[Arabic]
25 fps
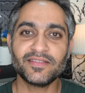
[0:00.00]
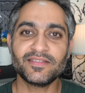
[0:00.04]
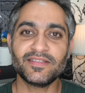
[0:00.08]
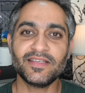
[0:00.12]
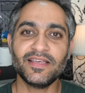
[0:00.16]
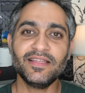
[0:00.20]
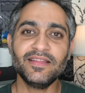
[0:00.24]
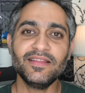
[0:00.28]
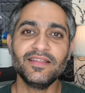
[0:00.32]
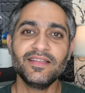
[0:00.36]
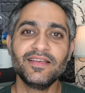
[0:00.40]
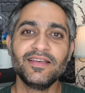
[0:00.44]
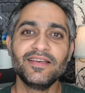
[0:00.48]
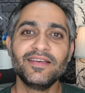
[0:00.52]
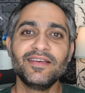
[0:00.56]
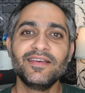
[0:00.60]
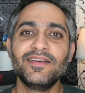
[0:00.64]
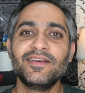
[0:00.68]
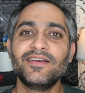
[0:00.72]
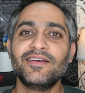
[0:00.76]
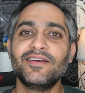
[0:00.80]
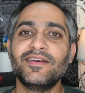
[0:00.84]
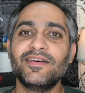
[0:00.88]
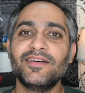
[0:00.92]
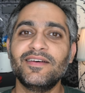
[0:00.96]
زين
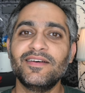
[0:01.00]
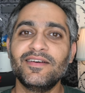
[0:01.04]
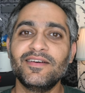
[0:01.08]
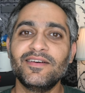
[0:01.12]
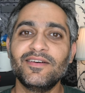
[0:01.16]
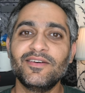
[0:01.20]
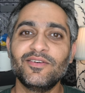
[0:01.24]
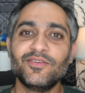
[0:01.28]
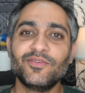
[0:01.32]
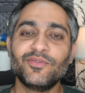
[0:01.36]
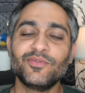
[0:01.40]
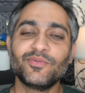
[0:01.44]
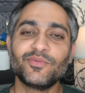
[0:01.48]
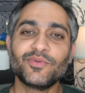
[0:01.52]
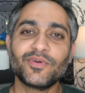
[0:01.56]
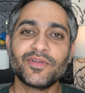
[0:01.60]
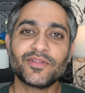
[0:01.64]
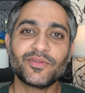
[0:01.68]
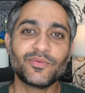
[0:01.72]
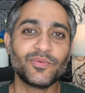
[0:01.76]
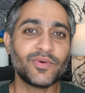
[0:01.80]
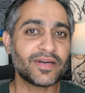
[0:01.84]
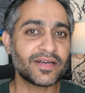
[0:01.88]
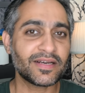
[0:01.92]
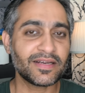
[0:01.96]

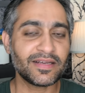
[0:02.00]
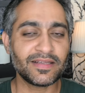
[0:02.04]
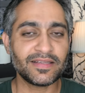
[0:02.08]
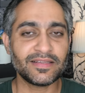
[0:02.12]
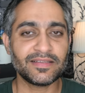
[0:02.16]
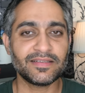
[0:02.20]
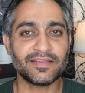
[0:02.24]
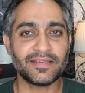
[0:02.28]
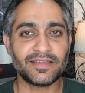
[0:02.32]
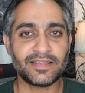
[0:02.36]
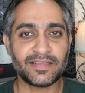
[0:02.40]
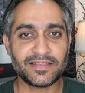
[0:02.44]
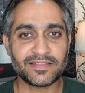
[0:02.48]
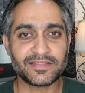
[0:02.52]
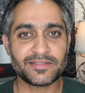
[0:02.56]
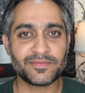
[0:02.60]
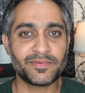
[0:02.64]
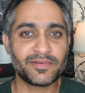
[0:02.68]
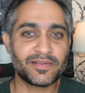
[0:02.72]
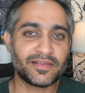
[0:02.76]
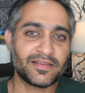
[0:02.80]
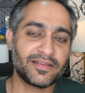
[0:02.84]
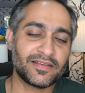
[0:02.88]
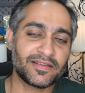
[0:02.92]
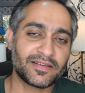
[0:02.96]
واتوقع حسب
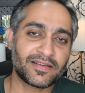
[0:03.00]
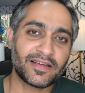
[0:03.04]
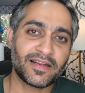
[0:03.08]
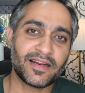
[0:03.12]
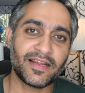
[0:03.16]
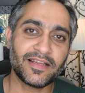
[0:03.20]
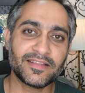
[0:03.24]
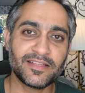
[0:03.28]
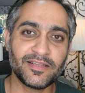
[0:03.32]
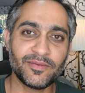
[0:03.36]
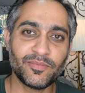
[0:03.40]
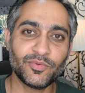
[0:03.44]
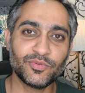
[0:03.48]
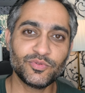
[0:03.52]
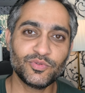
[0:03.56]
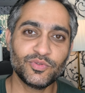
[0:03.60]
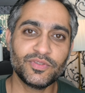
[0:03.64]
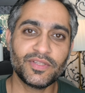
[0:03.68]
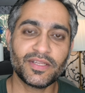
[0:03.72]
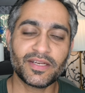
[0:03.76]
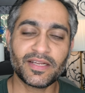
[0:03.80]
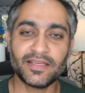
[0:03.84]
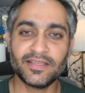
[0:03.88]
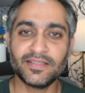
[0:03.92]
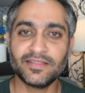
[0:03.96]
القراءات اللي
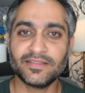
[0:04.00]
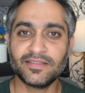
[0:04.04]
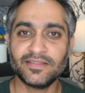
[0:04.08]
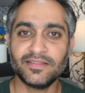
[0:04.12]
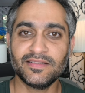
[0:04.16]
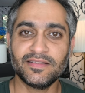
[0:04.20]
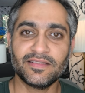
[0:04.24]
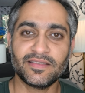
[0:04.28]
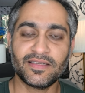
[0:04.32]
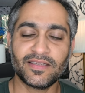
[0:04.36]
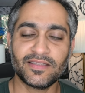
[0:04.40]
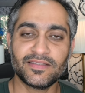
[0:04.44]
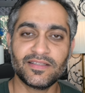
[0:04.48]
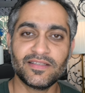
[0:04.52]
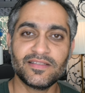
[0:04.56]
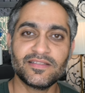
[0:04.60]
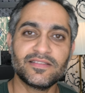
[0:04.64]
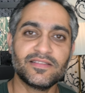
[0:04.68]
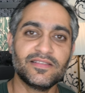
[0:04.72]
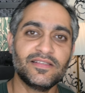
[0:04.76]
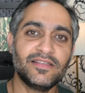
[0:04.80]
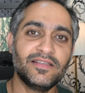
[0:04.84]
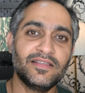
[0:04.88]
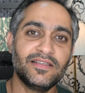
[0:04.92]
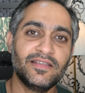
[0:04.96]
موجوده راح راح
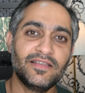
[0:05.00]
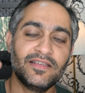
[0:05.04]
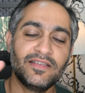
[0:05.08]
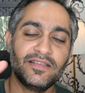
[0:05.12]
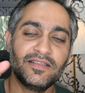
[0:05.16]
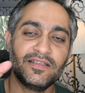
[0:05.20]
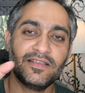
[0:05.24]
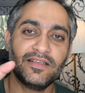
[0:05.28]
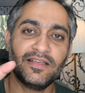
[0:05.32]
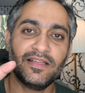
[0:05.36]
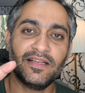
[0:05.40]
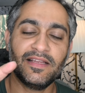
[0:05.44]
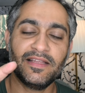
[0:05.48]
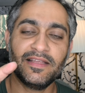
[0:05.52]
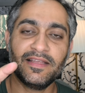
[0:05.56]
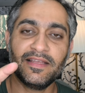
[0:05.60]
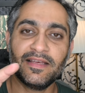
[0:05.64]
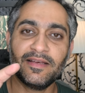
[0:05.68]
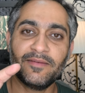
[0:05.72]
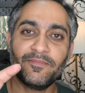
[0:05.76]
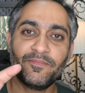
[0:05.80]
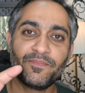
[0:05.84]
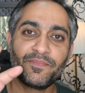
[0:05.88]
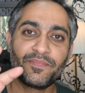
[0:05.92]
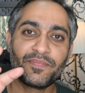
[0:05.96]
تنزل اللي
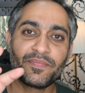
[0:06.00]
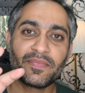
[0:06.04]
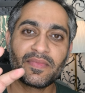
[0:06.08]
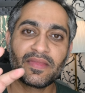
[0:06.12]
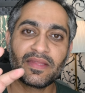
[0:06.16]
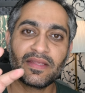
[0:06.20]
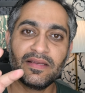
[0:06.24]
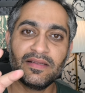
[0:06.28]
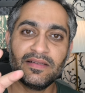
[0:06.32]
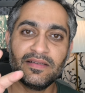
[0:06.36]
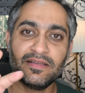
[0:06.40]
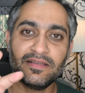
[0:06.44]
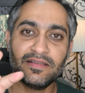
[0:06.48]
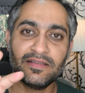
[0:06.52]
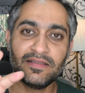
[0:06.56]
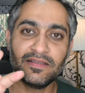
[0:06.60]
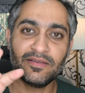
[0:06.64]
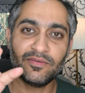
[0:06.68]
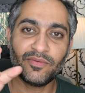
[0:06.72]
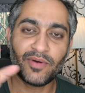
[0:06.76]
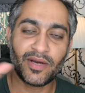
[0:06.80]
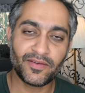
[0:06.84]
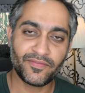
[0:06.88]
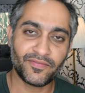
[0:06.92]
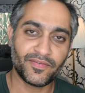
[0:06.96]
هي
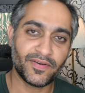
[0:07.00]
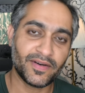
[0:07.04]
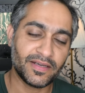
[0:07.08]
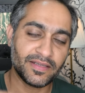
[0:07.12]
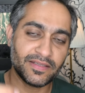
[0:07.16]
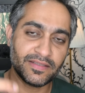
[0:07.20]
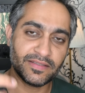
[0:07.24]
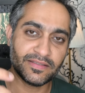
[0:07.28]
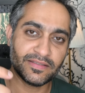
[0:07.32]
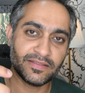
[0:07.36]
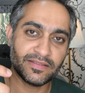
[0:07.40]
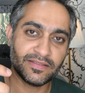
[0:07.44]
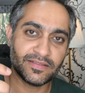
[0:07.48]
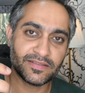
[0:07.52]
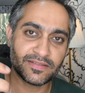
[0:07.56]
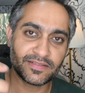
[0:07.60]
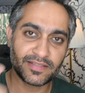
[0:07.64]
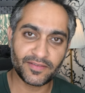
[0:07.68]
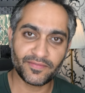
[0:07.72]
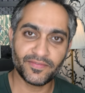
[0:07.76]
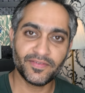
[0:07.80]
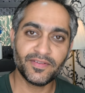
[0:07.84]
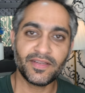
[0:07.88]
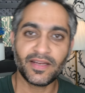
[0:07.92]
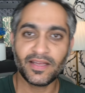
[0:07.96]
الواي فاي
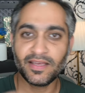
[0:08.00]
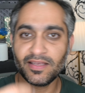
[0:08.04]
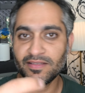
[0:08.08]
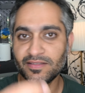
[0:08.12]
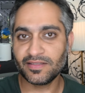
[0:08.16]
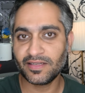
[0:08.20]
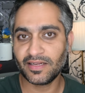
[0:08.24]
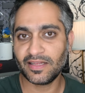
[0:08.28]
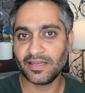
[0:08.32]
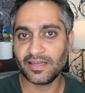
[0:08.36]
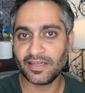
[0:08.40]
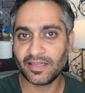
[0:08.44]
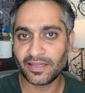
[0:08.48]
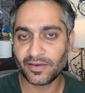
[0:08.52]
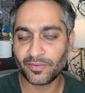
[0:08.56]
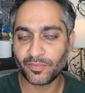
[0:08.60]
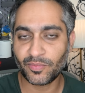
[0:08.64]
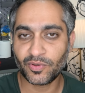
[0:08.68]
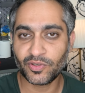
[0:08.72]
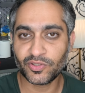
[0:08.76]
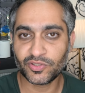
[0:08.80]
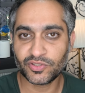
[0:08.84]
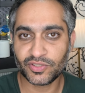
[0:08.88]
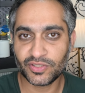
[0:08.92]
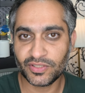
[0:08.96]
7 آه، راح ينزل على
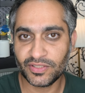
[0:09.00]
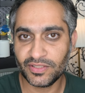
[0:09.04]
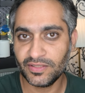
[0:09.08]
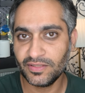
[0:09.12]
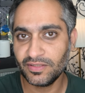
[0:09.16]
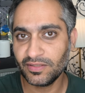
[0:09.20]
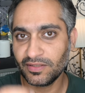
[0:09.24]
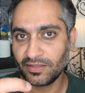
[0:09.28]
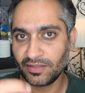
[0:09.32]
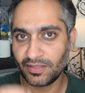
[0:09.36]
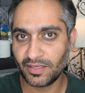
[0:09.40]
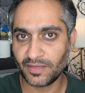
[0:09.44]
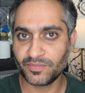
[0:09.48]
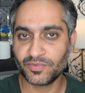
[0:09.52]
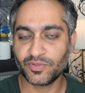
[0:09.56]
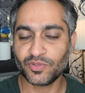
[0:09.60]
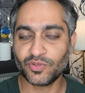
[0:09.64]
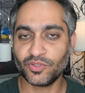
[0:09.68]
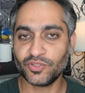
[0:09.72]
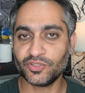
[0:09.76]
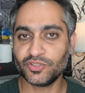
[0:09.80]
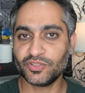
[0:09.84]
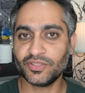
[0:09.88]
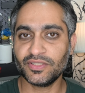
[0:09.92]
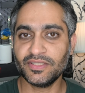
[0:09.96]
24
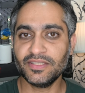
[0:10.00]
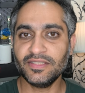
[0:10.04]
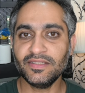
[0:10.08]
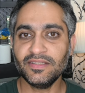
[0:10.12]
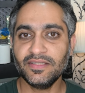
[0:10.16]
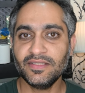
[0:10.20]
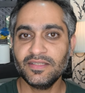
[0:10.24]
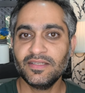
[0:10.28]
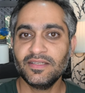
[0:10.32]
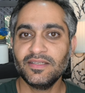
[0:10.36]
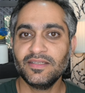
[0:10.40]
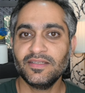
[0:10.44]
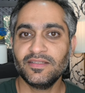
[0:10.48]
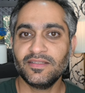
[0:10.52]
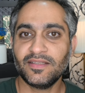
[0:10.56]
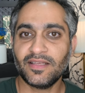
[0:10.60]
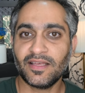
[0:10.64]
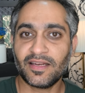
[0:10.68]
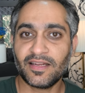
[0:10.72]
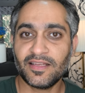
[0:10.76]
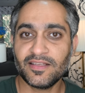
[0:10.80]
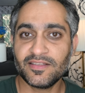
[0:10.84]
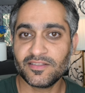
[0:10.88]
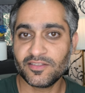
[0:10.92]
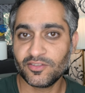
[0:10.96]
25 يعني
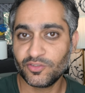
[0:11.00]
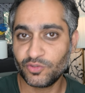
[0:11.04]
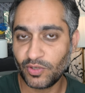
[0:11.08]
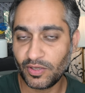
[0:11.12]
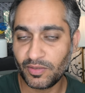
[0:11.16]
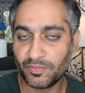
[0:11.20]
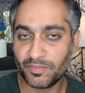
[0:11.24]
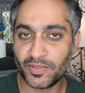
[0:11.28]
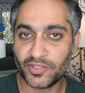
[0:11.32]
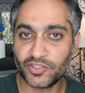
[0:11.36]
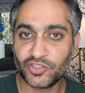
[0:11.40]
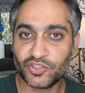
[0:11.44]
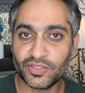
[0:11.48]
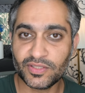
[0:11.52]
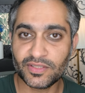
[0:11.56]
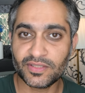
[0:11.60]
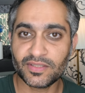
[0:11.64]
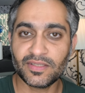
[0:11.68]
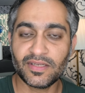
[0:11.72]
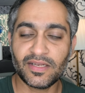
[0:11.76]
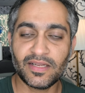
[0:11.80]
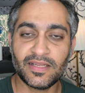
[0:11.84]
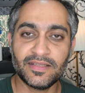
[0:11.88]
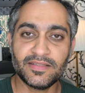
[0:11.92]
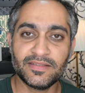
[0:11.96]
راح ينزل شوي
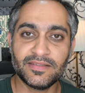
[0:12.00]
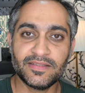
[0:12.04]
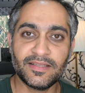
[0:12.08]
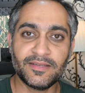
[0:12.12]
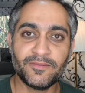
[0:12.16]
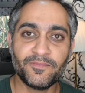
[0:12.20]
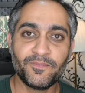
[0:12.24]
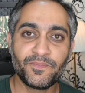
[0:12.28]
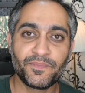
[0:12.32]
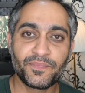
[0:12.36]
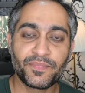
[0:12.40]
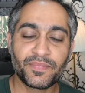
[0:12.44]
مبكر لان